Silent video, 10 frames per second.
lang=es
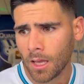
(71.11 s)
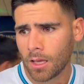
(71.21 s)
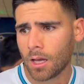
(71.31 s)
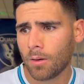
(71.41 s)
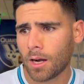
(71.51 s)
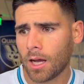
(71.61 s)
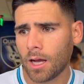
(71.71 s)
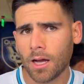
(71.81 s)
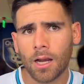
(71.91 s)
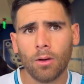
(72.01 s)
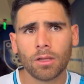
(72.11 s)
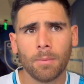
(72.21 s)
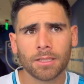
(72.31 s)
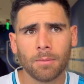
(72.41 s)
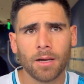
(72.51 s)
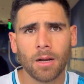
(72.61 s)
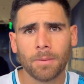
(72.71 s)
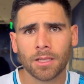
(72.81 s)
y ahora la última semana pues